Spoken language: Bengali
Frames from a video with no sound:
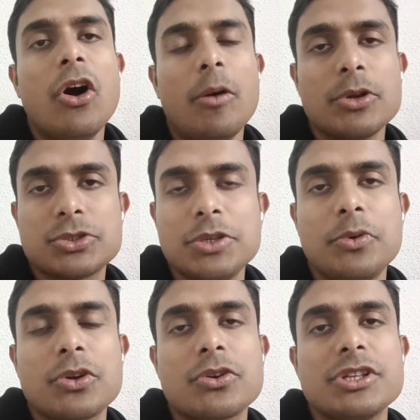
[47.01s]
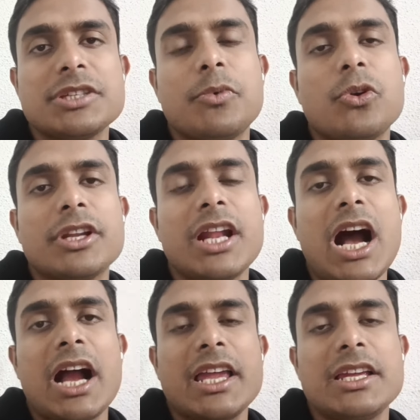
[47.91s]
অবশ্যই ভোট রয়েছে ভোটের
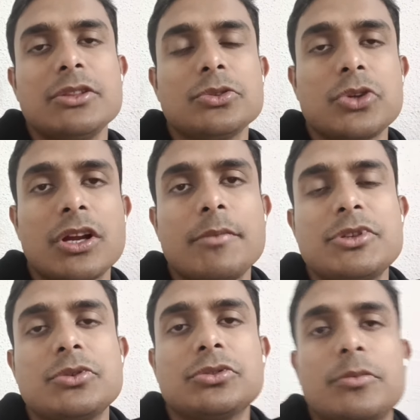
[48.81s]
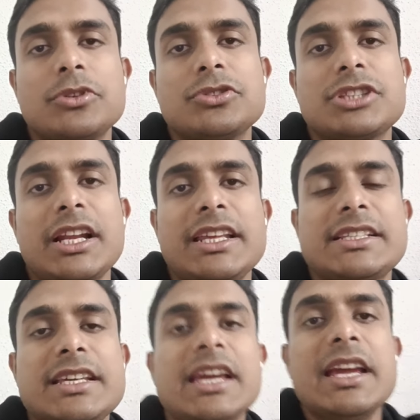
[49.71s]
আগেই কিন্তু সংগ্রামী যৌথ মঞ্চ জানিয়েছে